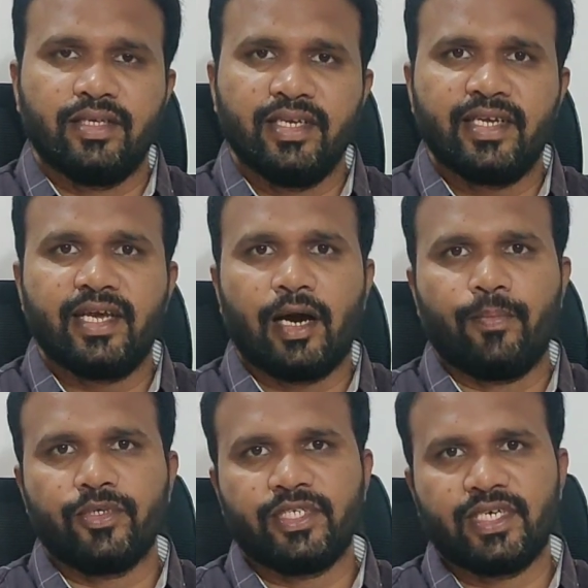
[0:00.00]
దీనికి
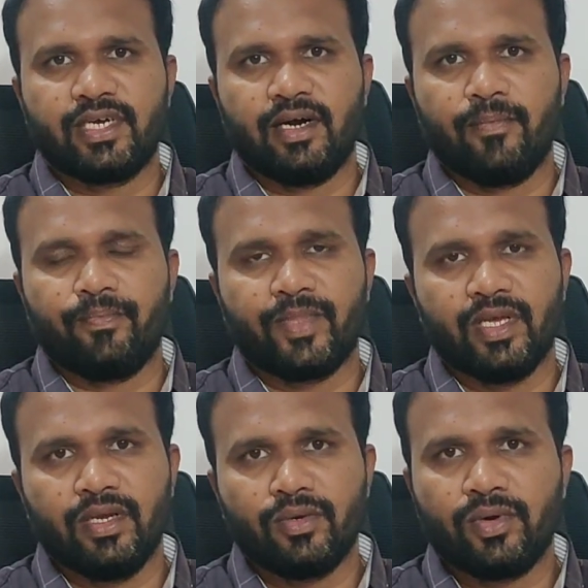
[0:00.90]
ఆపోజిట్గా
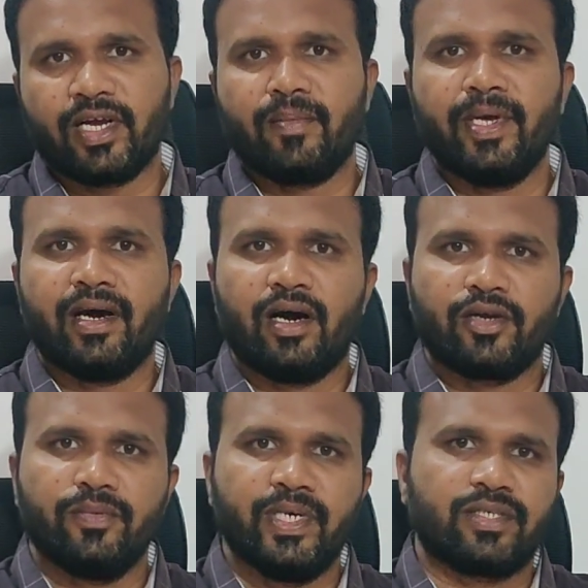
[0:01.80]
ఇంకో రకమైన
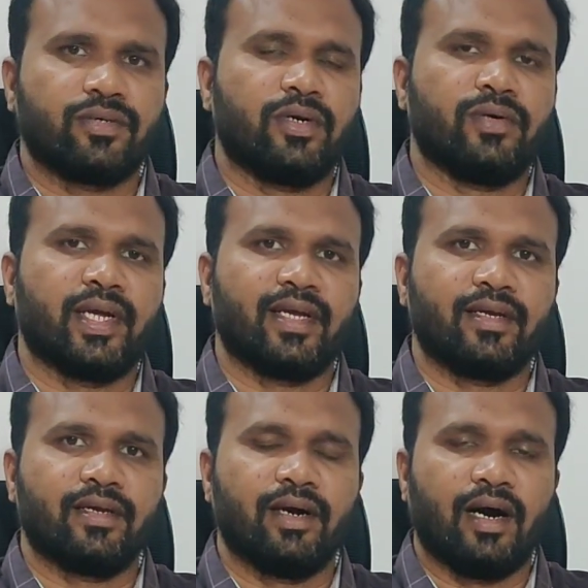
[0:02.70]
ఆర్గ్యుమెంట్స్ కూడా
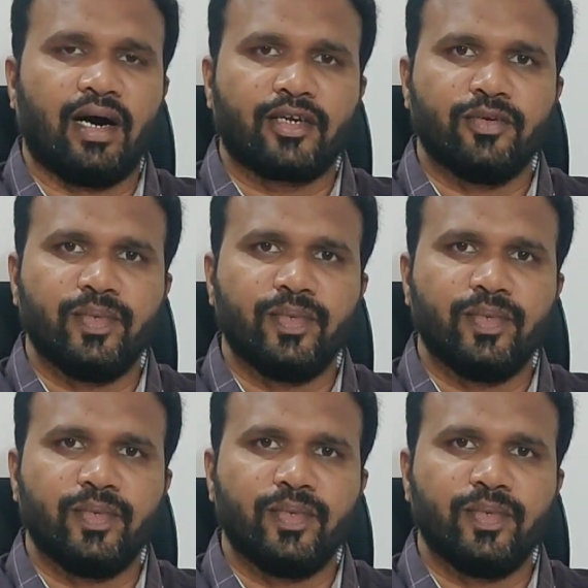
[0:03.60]
ఉన్నాయి ఆ